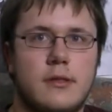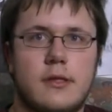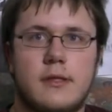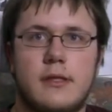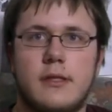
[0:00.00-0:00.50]

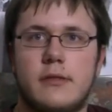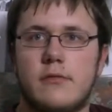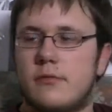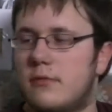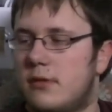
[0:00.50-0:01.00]
christlich
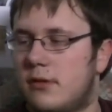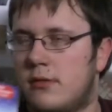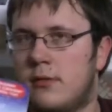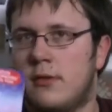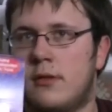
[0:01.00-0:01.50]
und
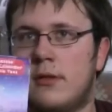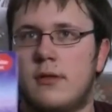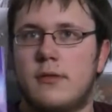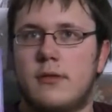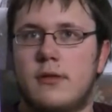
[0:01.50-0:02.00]

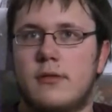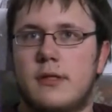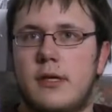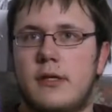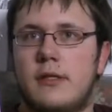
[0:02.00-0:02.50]
ja,
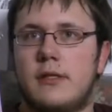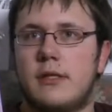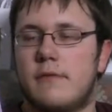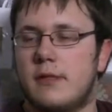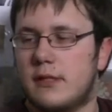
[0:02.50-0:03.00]
daher dieser
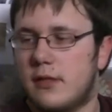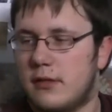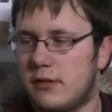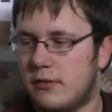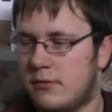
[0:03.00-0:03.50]

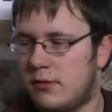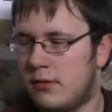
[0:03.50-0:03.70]
Adventskalender.